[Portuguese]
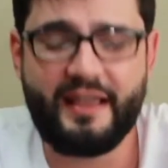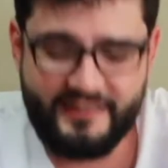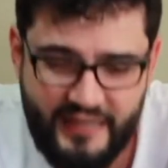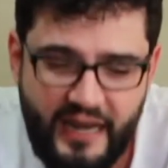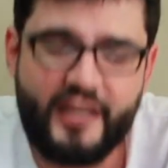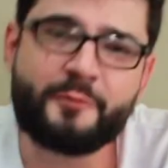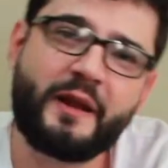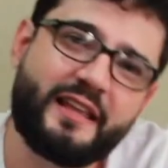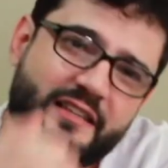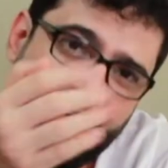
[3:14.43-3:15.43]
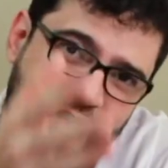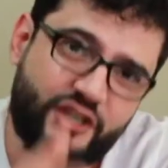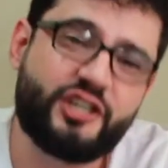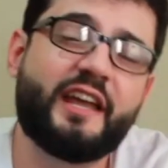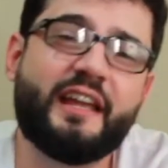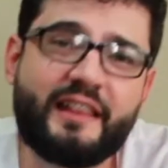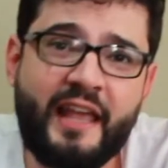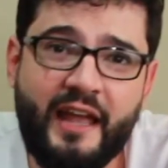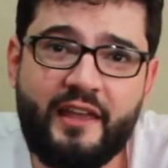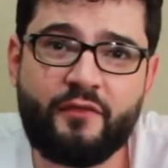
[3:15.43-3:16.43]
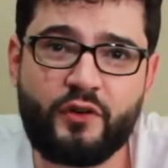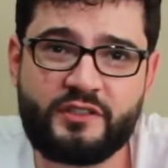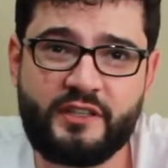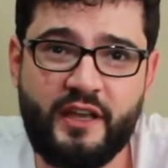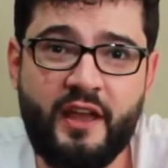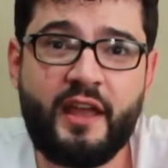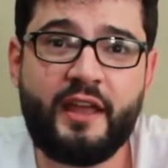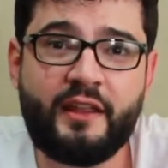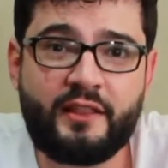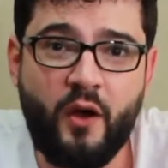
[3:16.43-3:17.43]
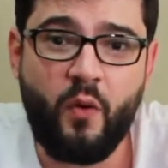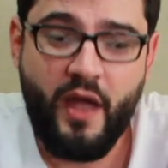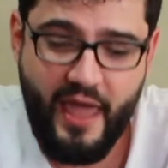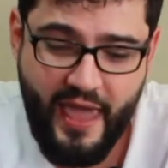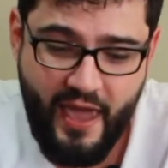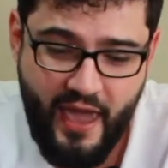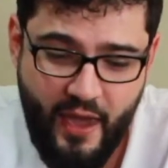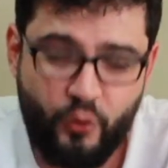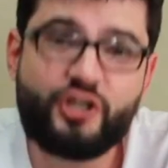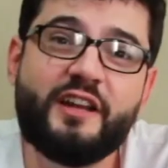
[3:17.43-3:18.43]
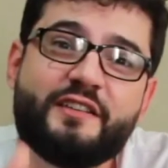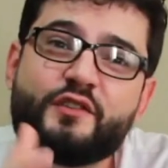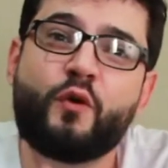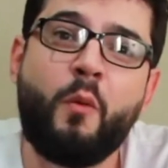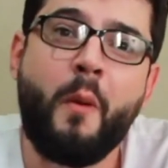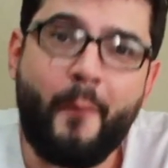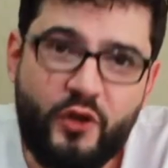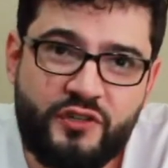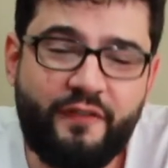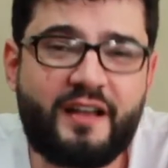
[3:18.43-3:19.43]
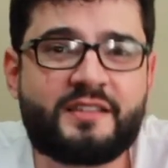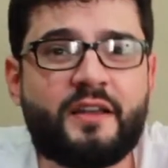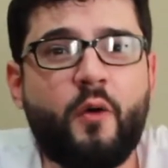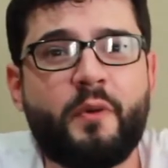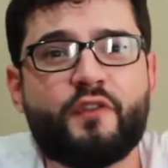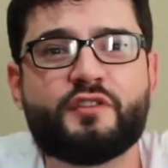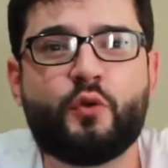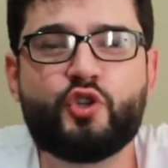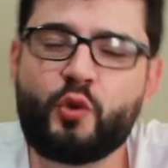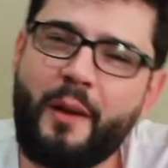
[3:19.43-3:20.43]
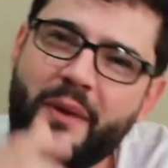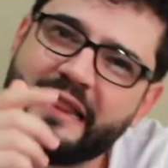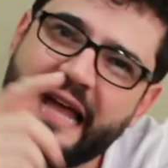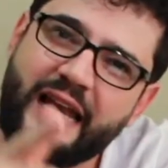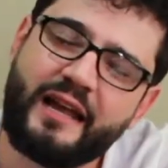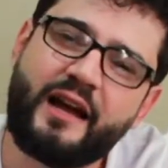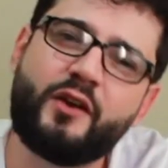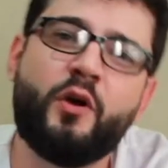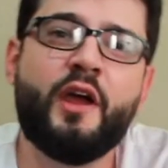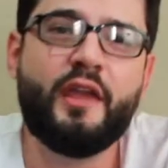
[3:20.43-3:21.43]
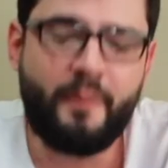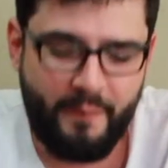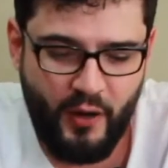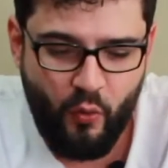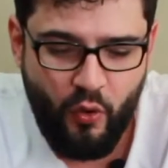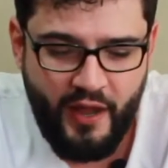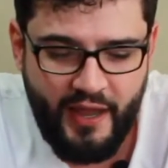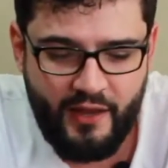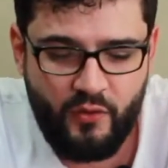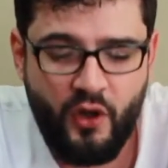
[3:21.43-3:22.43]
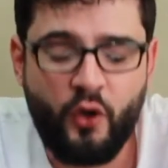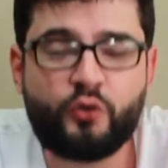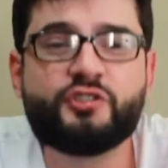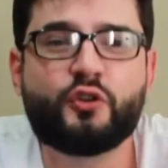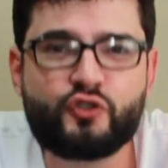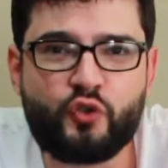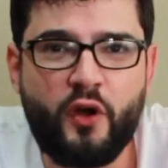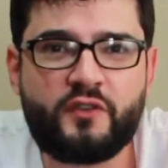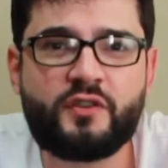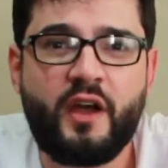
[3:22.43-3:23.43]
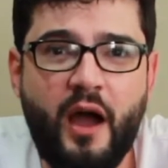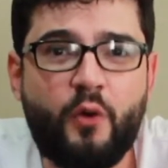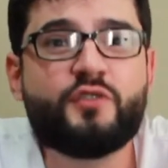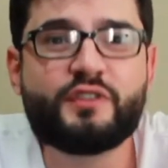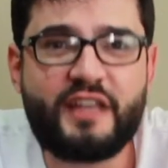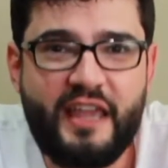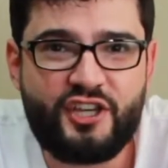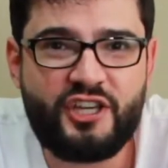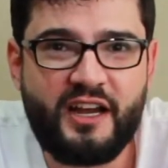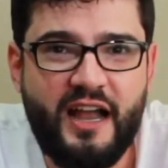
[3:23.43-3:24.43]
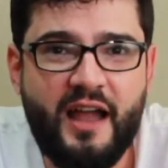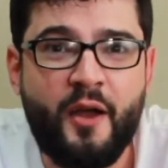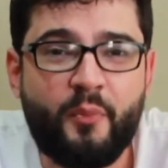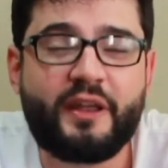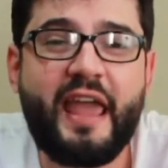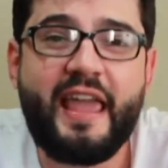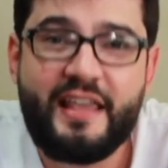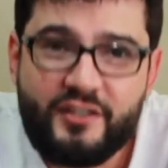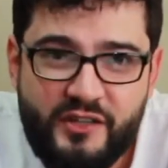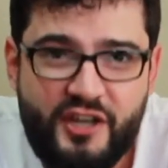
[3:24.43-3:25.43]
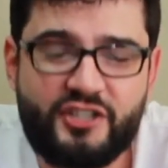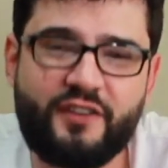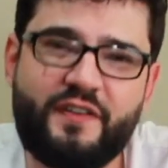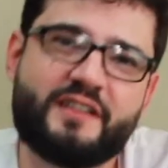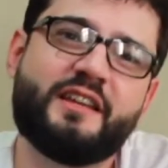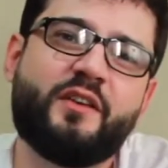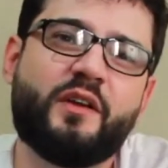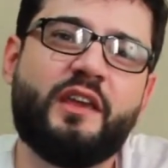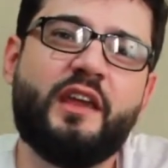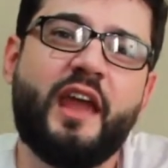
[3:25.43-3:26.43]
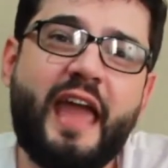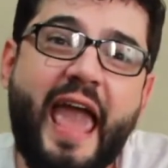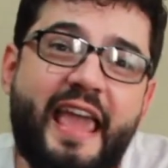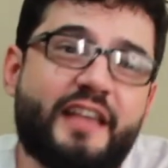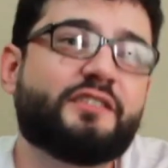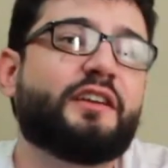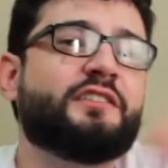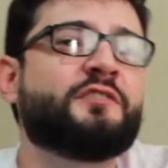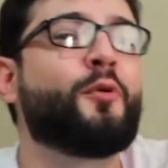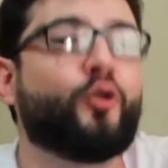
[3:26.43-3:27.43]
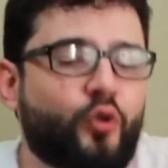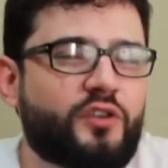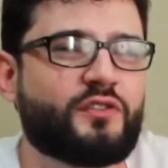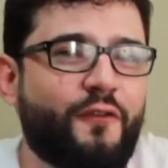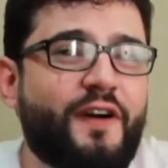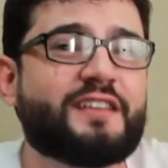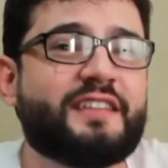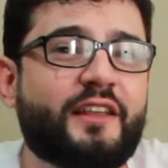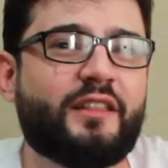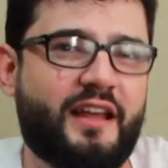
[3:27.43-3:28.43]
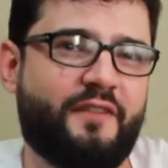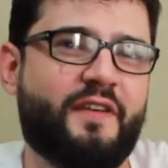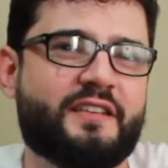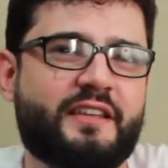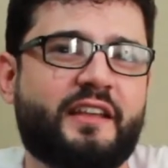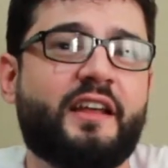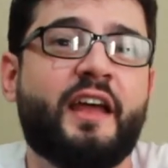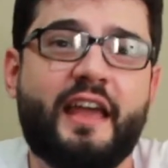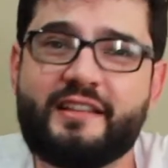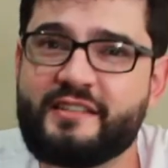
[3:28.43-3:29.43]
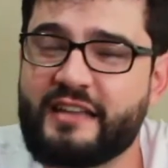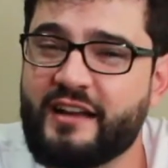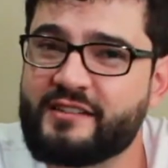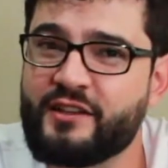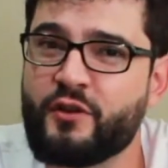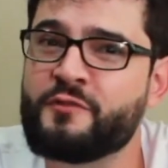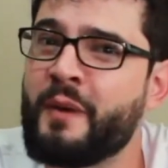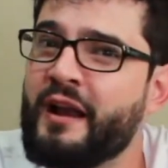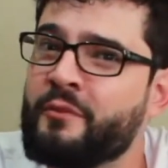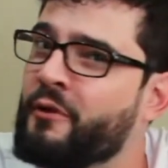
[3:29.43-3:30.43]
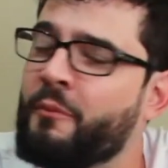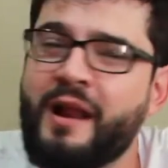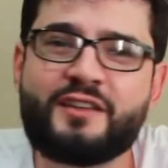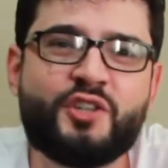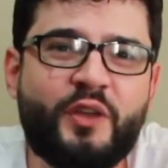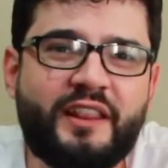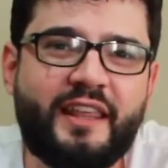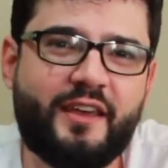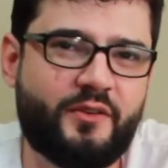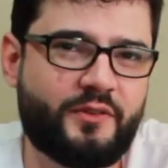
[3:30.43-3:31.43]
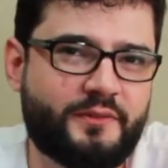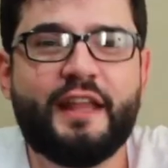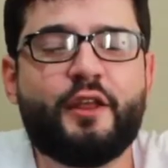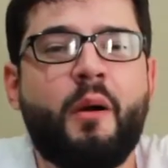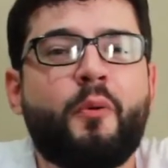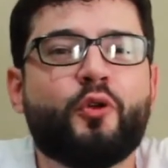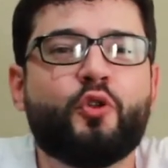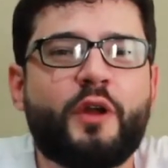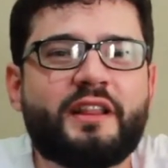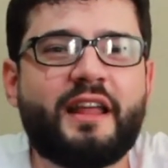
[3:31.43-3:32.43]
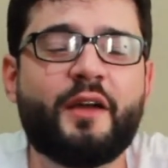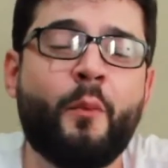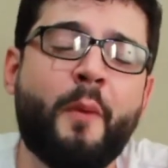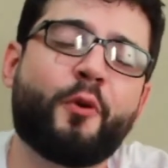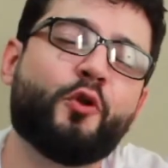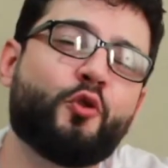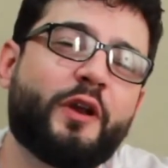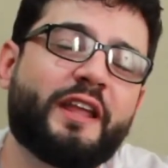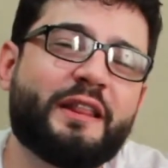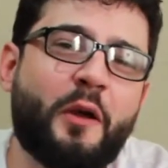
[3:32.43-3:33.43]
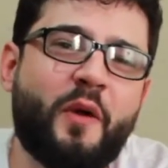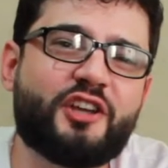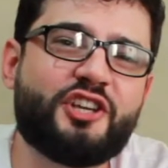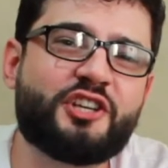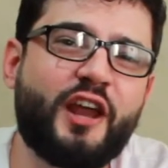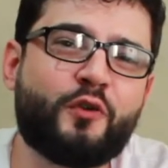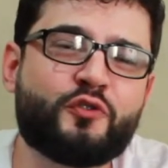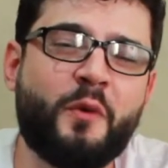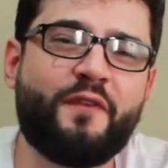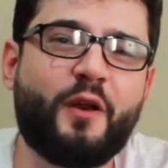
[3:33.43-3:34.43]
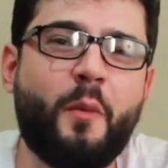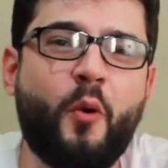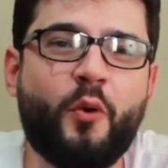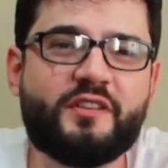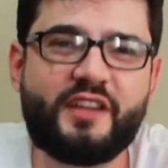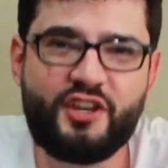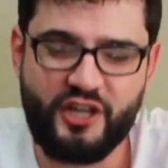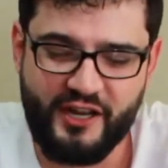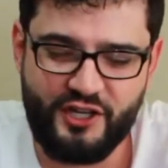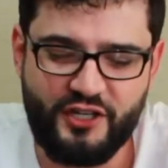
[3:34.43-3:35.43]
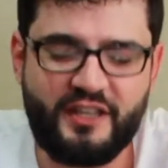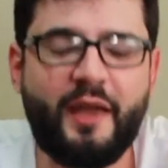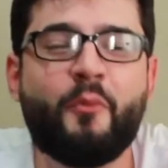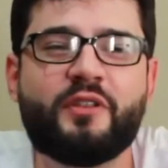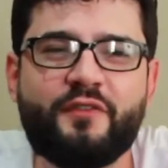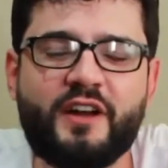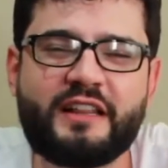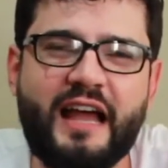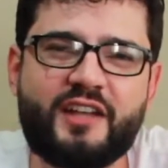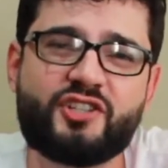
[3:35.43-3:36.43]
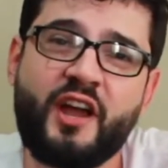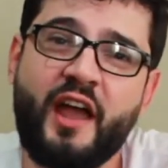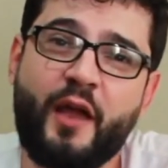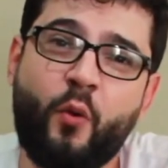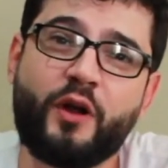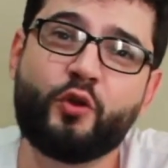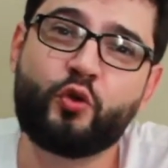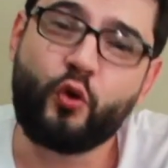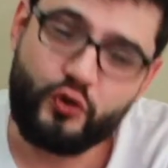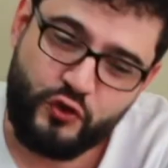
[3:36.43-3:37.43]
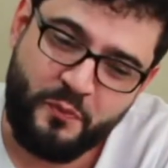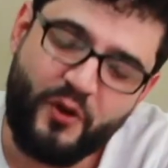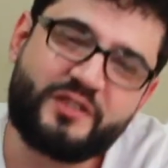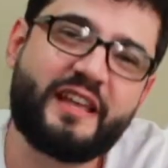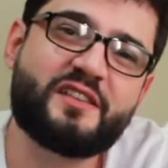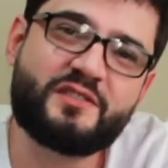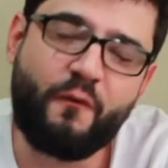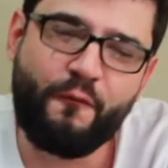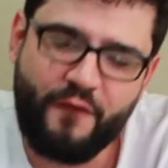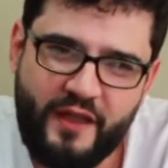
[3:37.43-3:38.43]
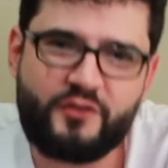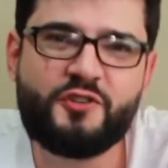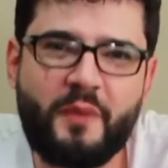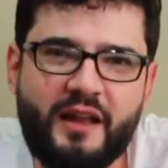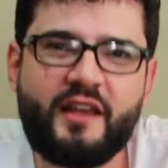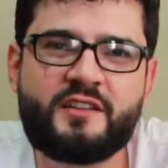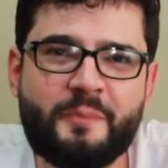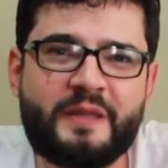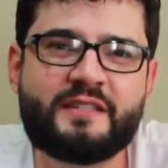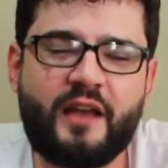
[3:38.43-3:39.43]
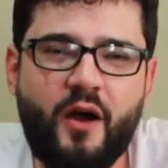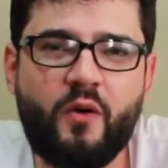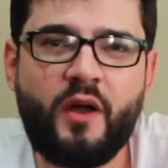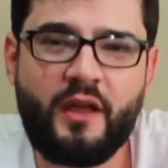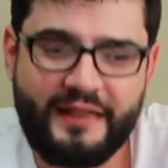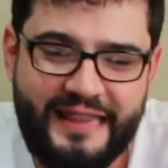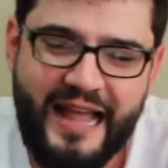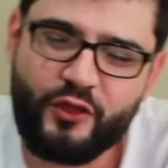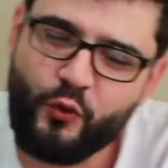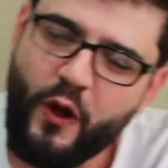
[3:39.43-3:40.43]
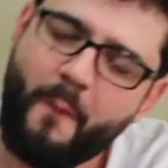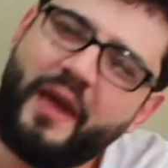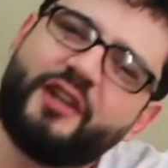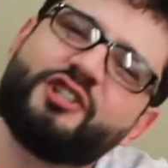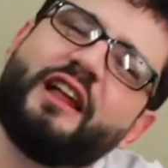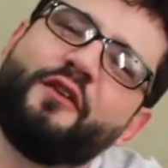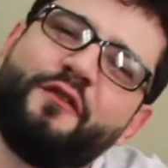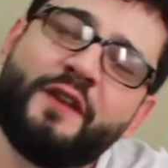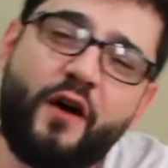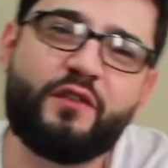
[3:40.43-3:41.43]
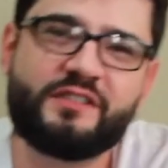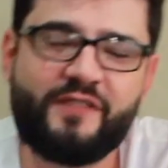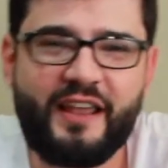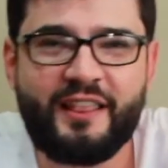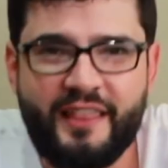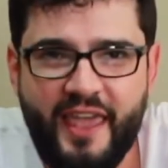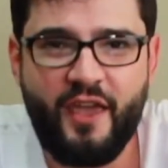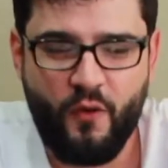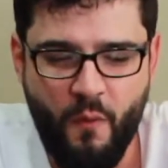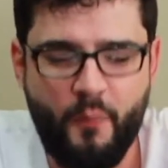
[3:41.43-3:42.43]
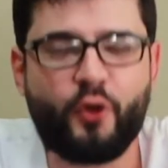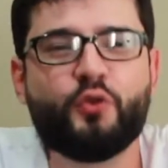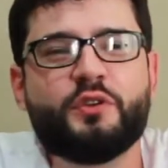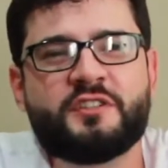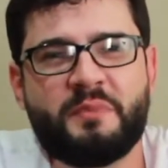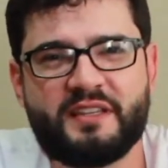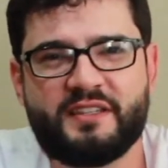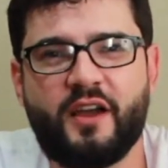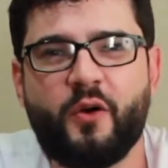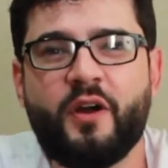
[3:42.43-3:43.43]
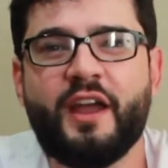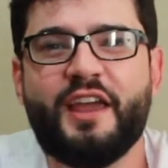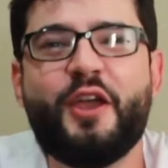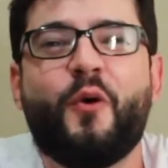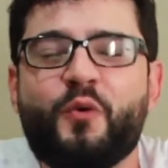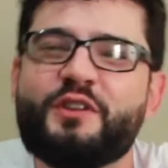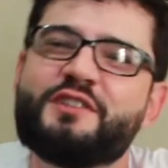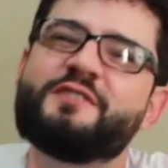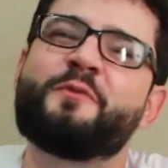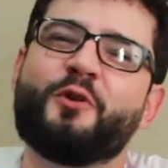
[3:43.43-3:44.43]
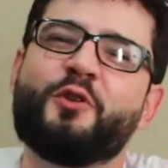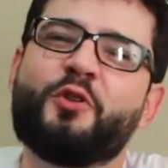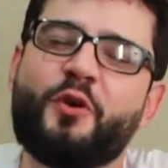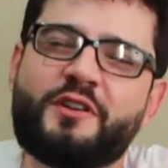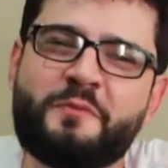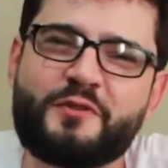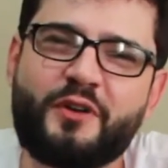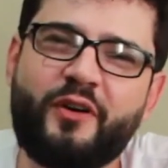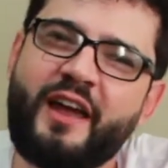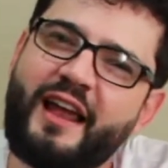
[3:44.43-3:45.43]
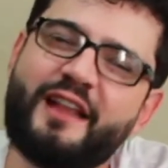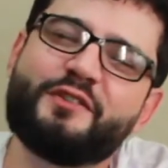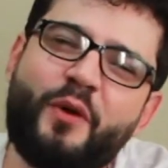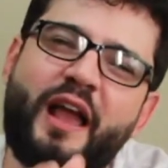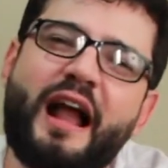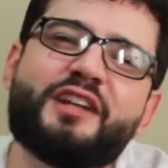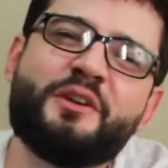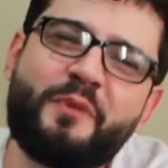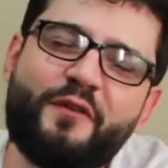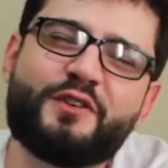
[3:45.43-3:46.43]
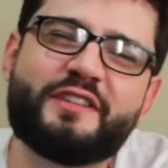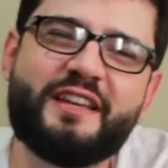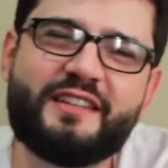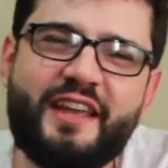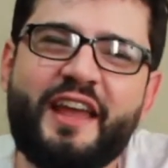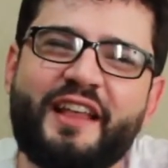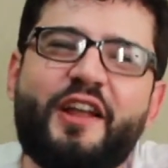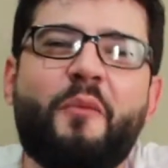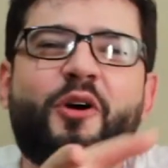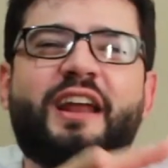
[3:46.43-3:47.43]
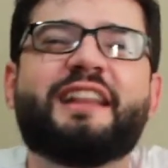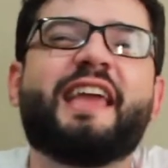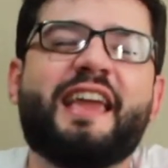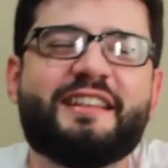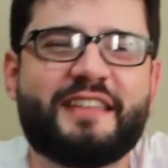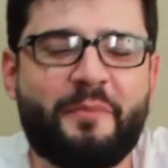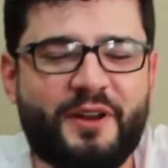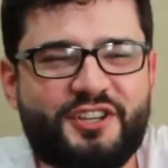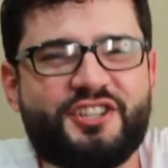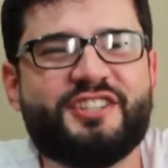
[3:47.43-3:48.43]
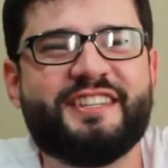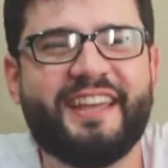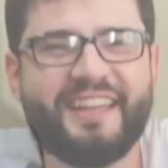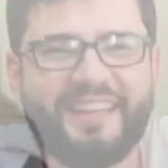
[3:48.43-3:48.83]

excelente para que esse café chegue até aí você. Então, é, utilize isso como uma motivação para você continuar batalhando e percorrendo os seus sonhos, aonde você quer chegar, porque é isso que a gente está fazendo aqui, é isso que esses produtores estão fazendo lá na fazenda, esses caras que estão espalhados espalhado pelo Brasil inteiro. E tem uma produtora que tá, uma produtora que está com a gente que ela costuma falar uma coisa que a gente acredita que é muito verdade. Quando todos os processos são feitos de maneira especial, naturalmente lá no final você vai ter um produto especial. E algum desses produtores, pessoal, eles têm um recadinho para vocês aí. Dá uma olhada no que eles têm para te dizer.